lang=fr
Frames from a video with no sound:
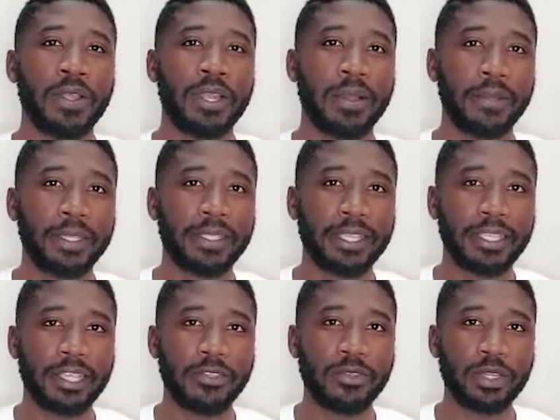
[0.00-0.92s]
la
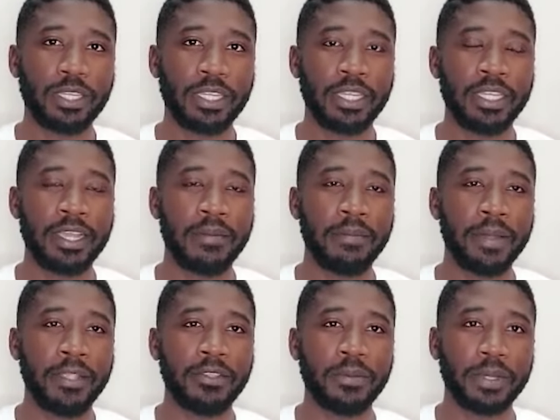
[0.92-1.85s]
présentation, il n'y a
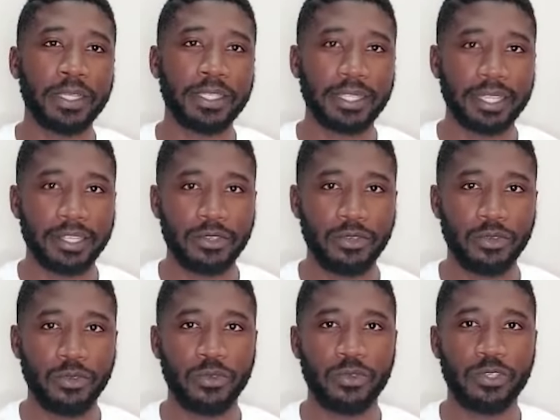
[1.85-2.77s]
pas de présentation